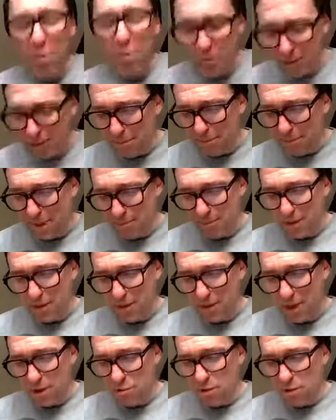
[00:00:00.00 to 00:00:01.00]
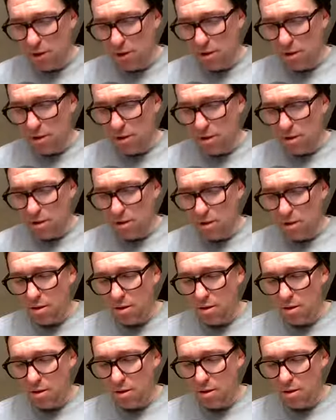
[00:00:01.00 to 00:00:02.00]
a potem zapytał:
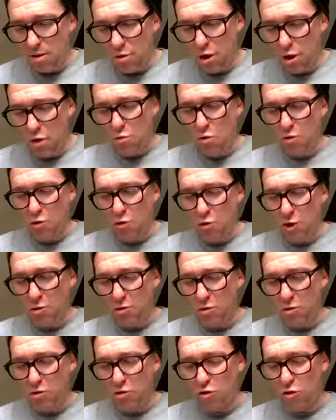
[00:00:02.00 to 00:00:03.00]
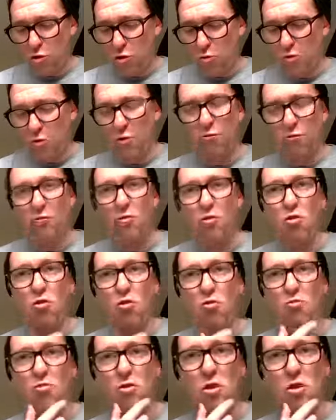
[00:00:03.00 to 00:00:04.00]
A możecie sobie
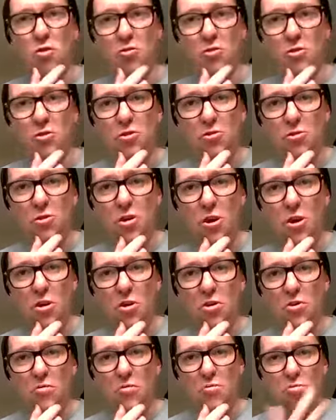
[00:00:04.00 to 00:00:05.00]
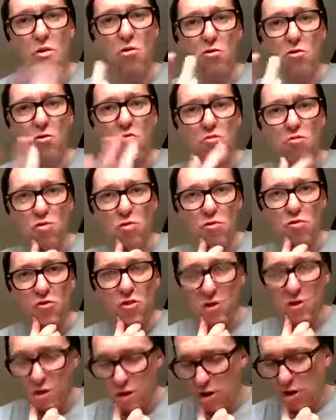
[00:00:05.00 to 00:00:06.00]
wyobrazić moją
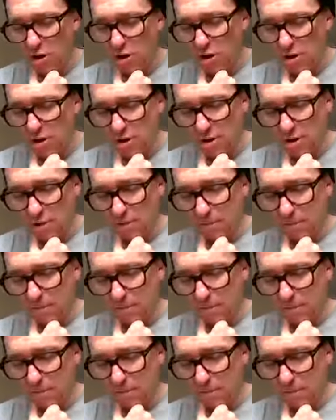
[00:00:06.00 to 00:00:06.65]
muzykę?